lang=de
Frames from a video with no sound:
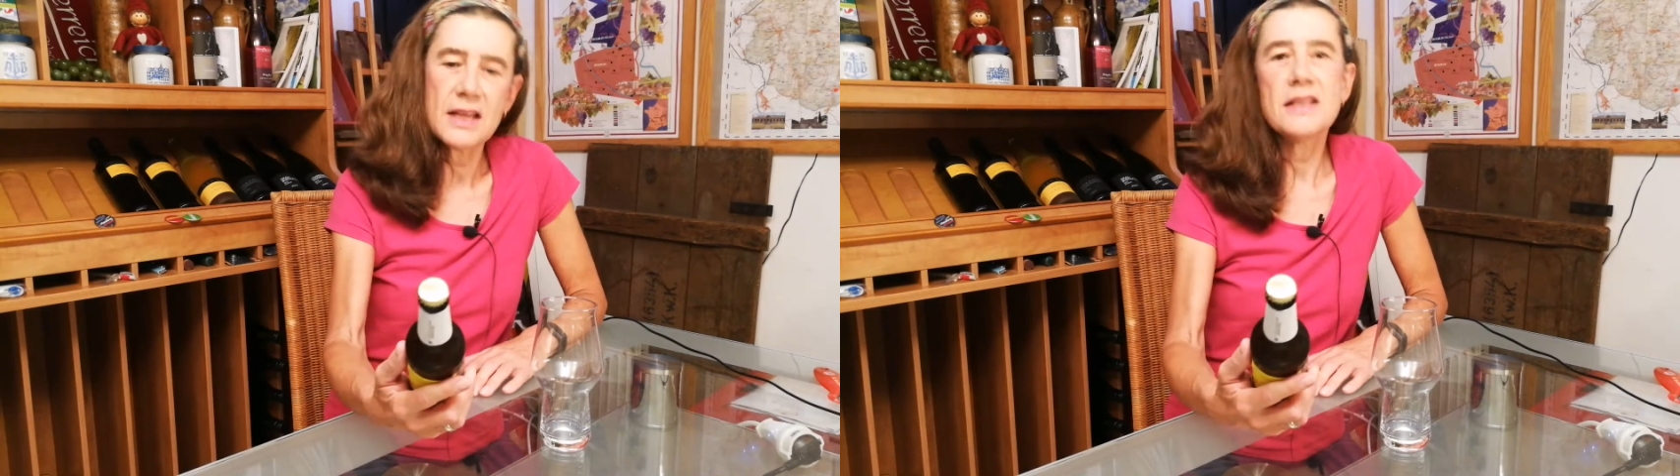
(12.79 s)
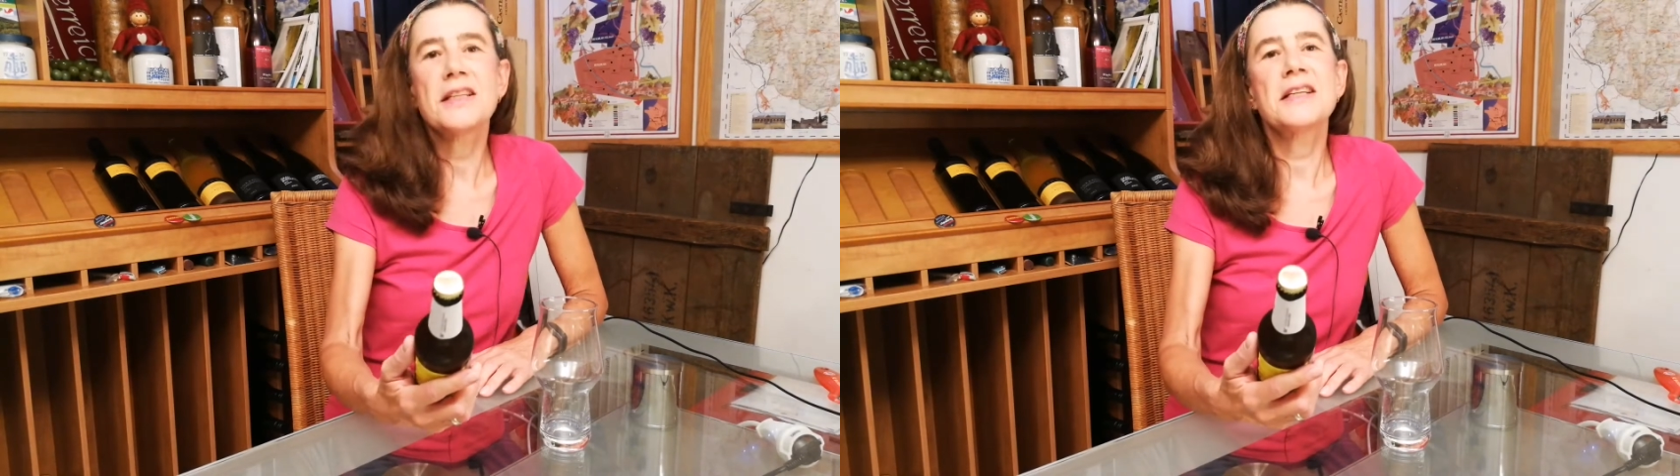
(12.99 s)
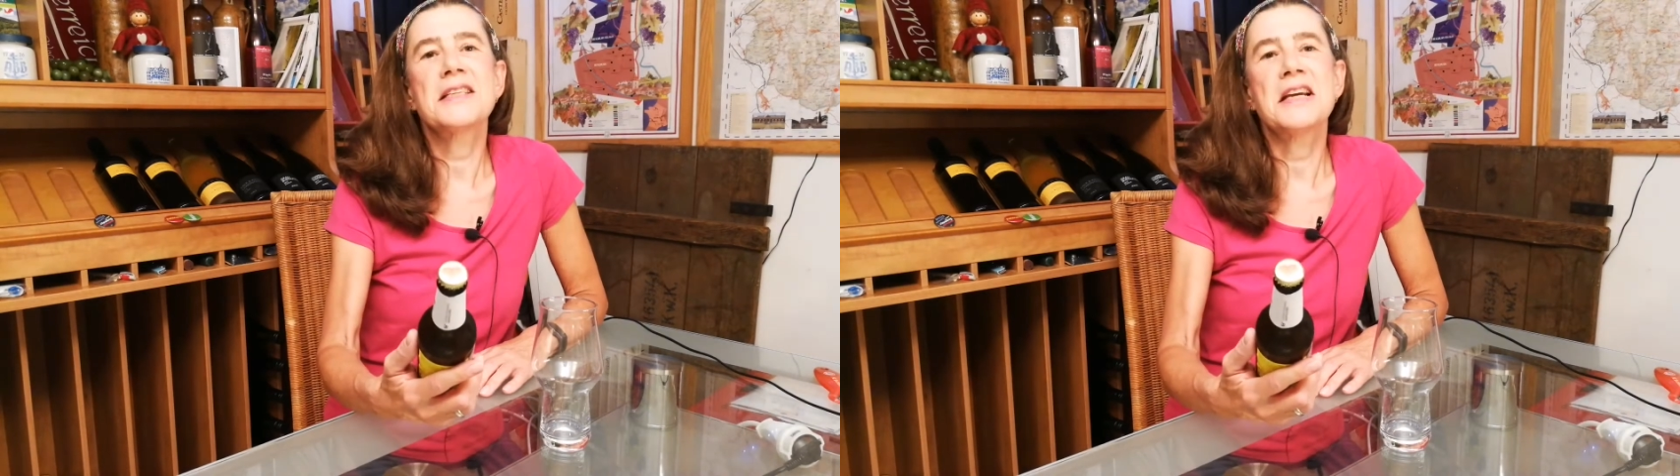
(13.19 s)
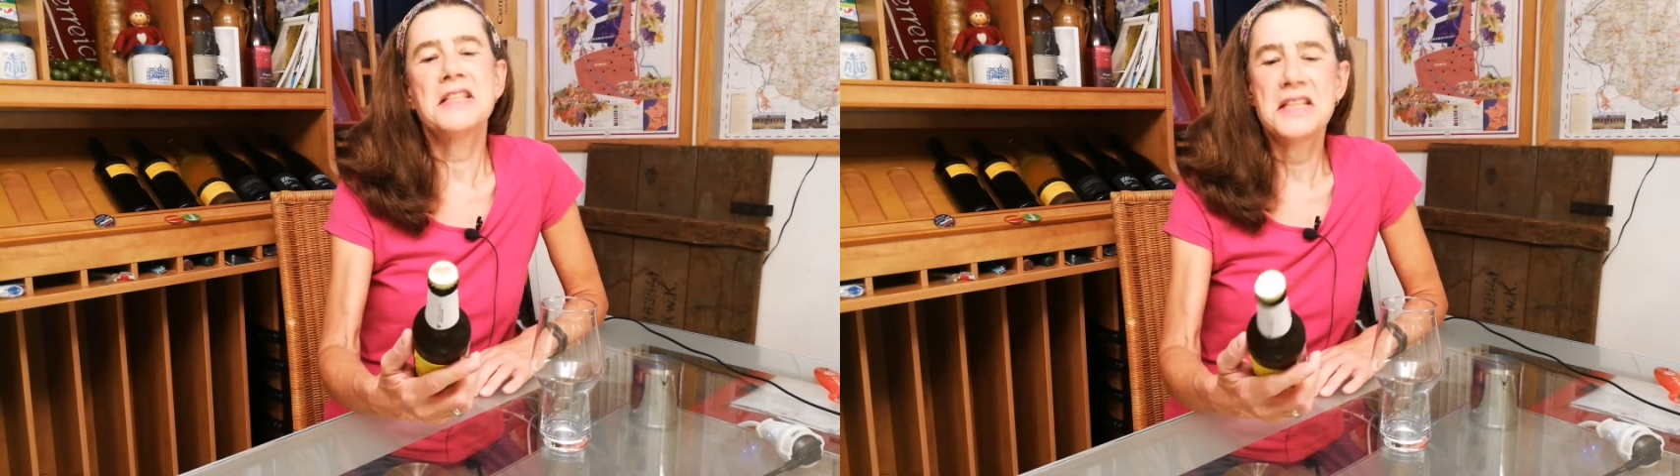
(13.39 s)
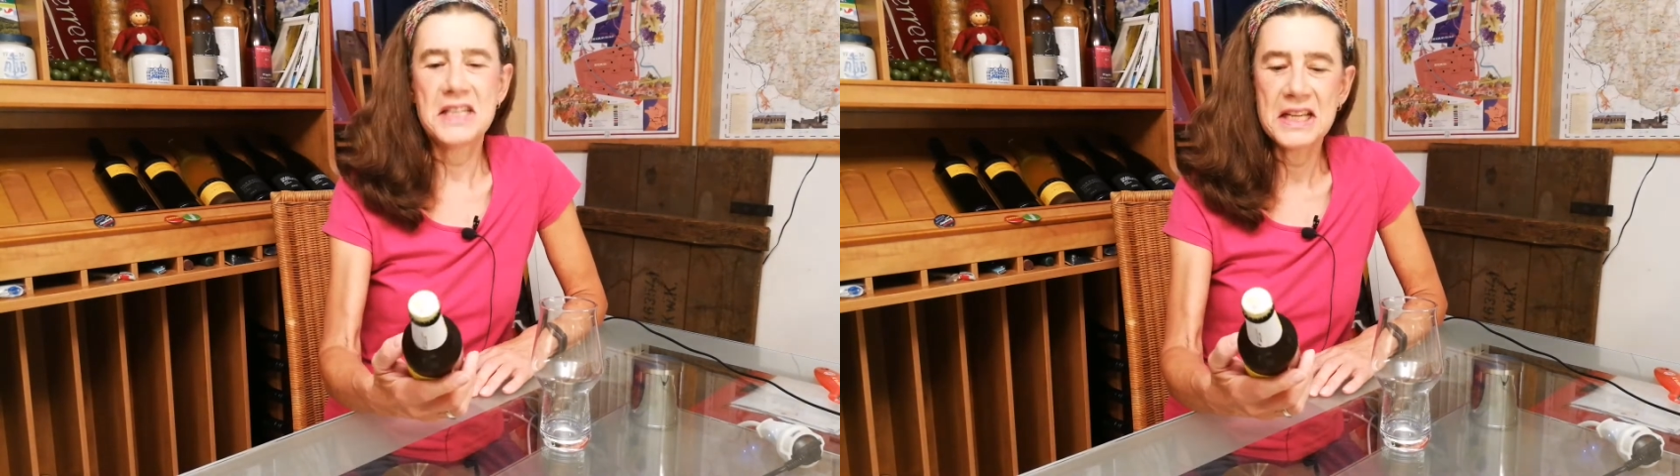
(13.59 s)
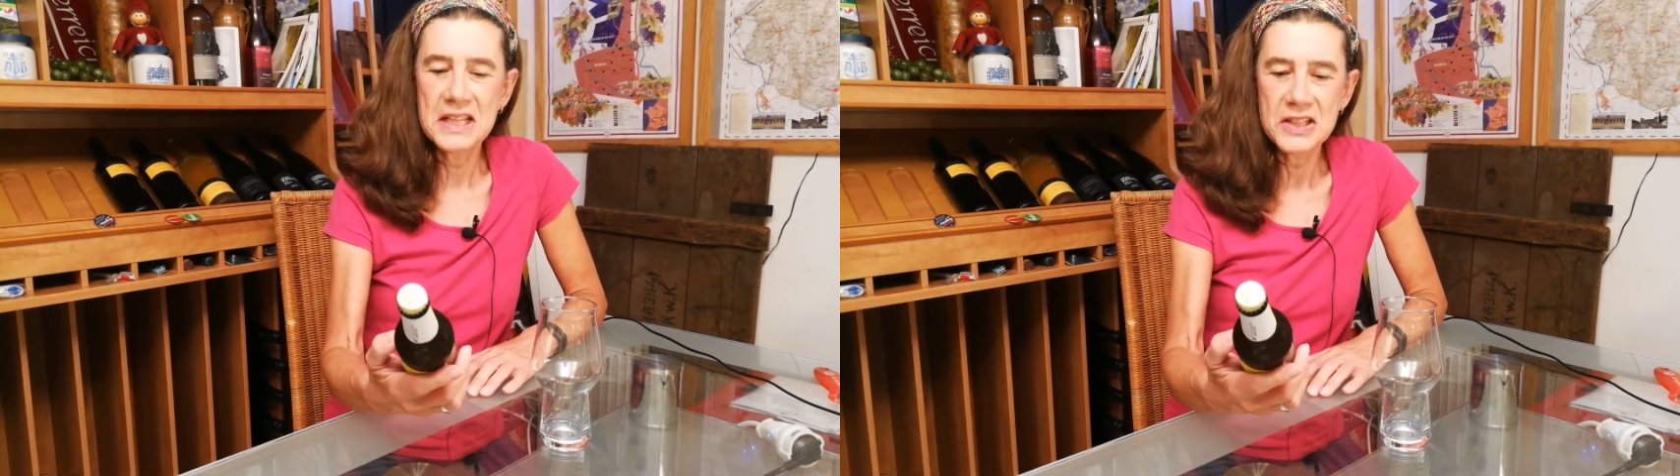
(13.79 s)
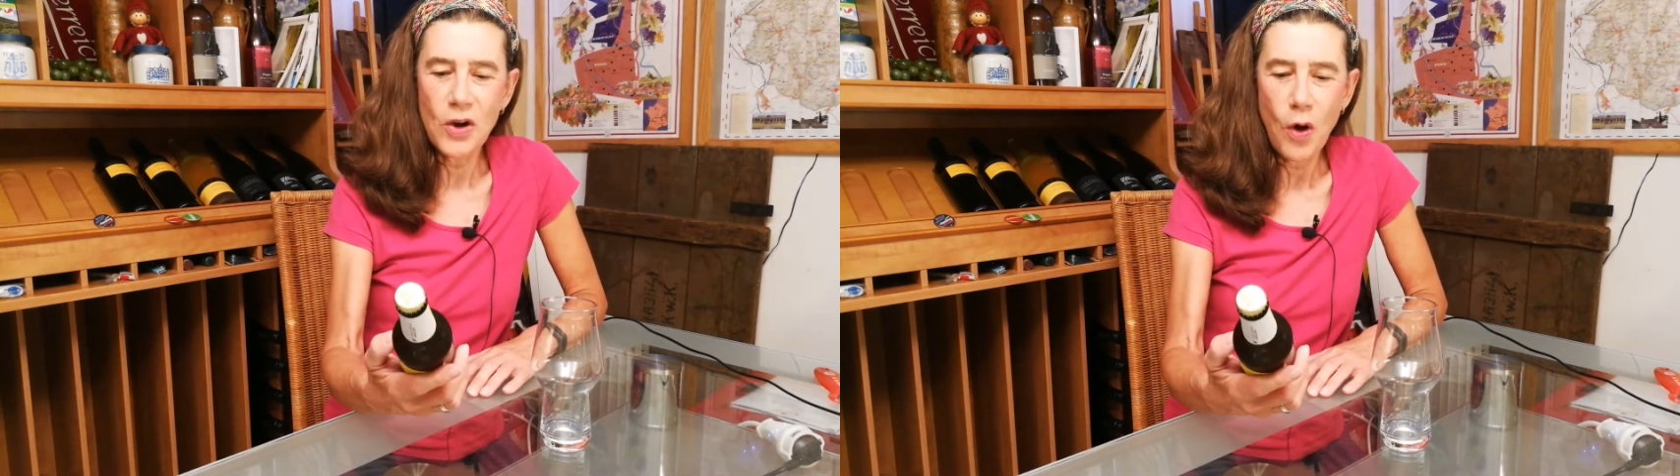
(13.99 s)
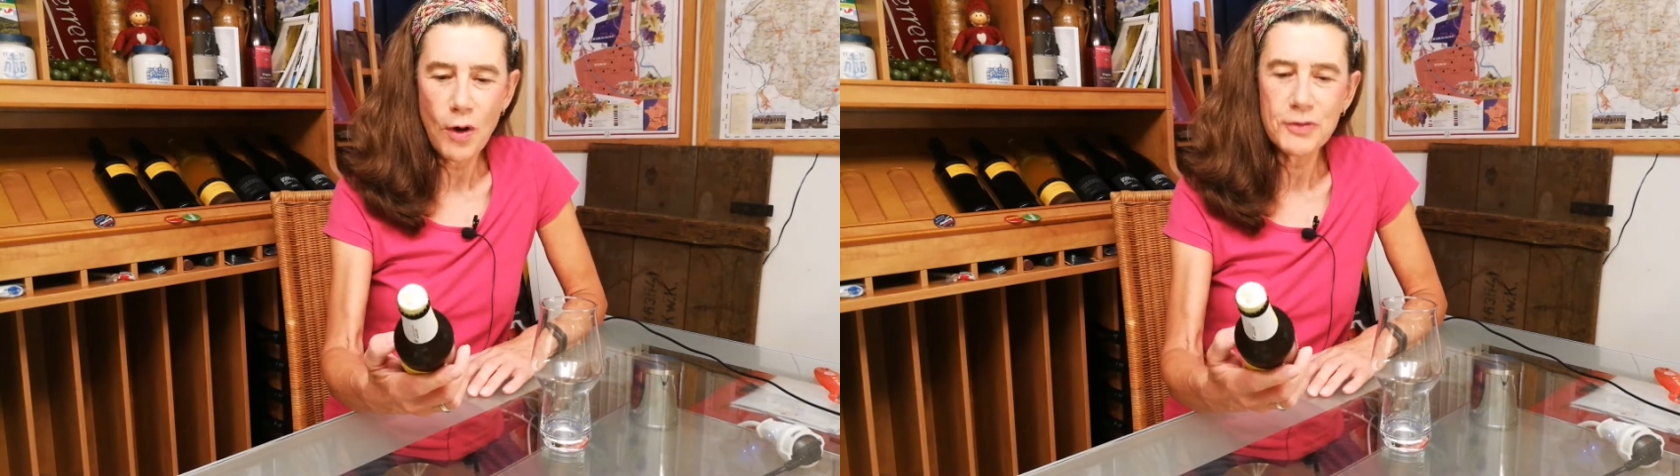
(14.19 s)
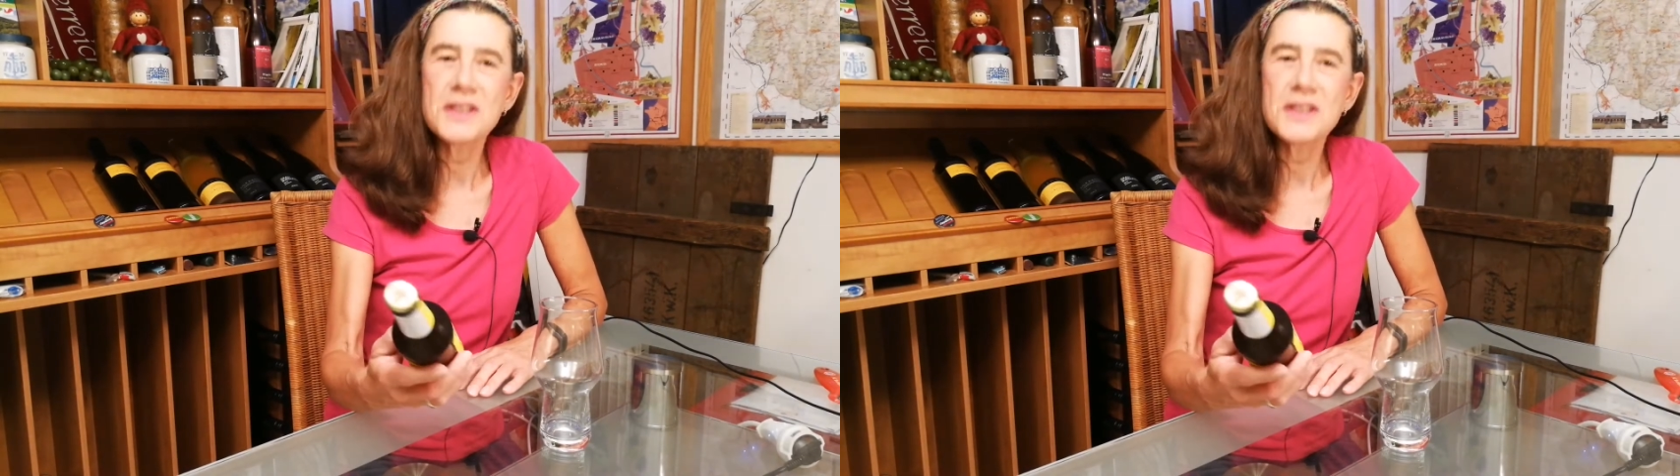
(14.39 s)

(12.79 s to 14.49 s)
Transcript: interessante Dinge drauf.